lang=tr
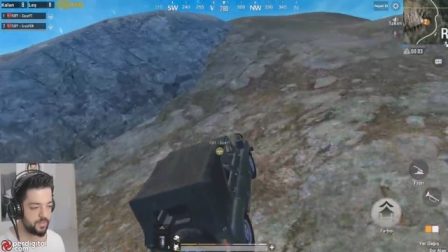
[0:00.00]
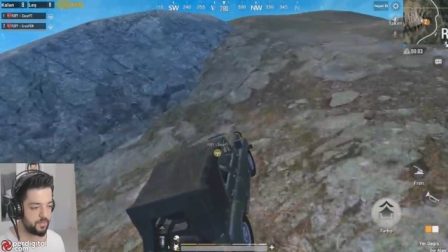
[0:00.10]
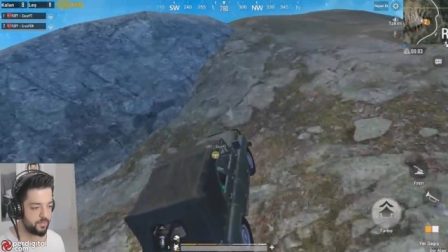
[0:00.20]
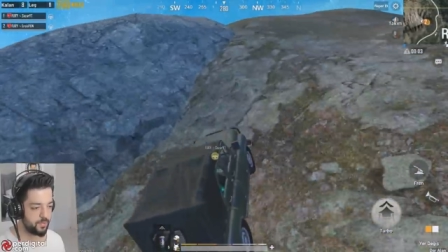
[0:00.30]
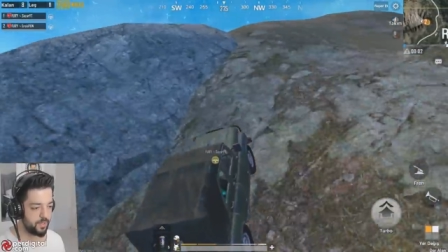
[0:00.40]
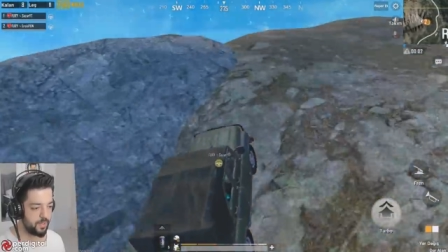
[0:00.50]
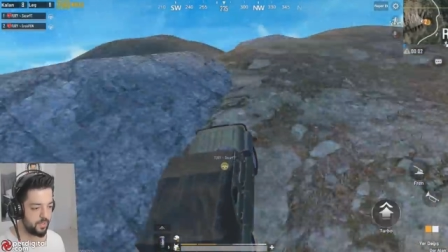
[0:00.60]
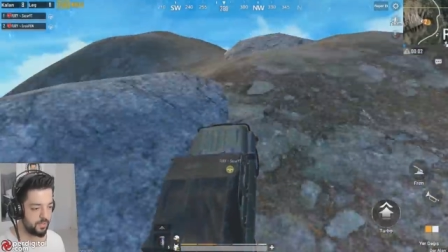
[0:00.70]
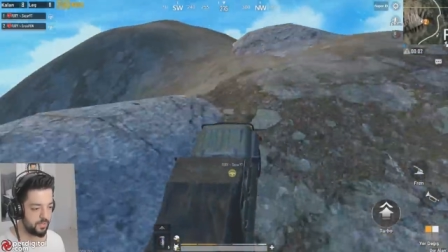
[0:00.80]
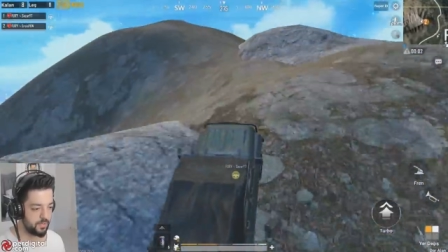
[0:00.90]
edeyim şuraya.
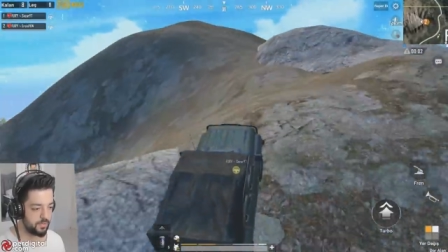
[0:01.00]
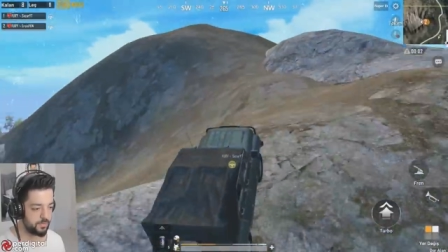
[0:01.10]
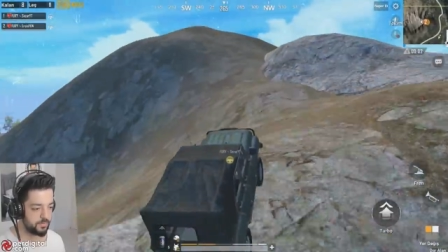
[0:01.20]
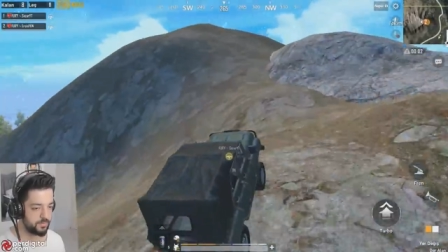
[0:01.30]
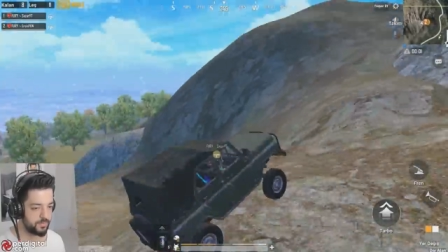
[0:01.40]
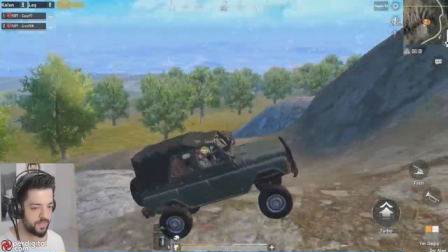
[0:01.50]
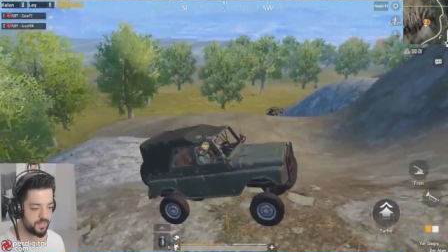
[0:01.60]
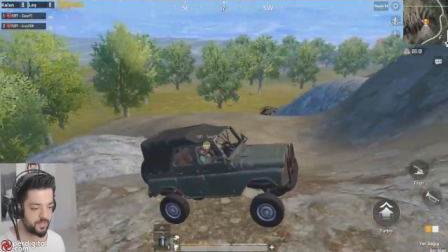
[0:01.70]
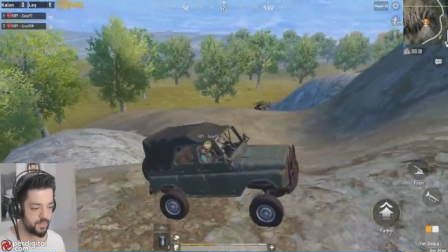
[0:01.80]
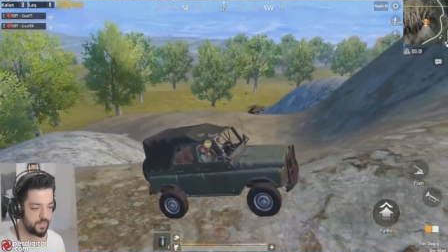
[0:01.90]
Bir
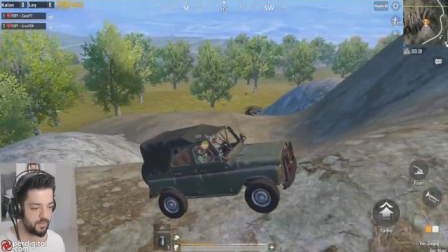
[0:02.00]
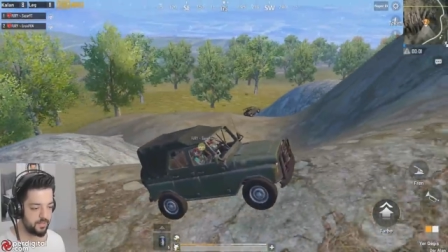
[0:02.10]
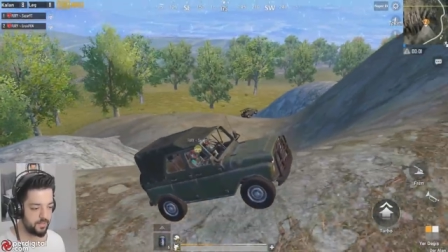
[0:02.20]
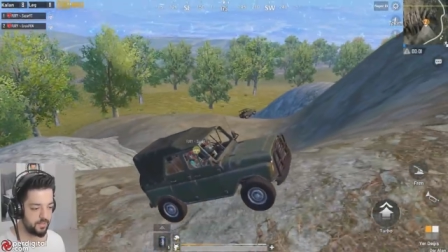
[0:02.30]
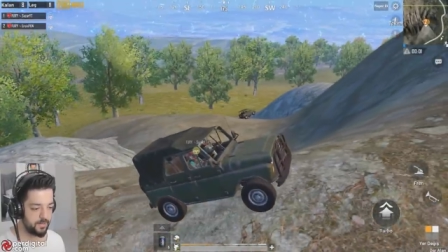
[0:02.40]
dakika.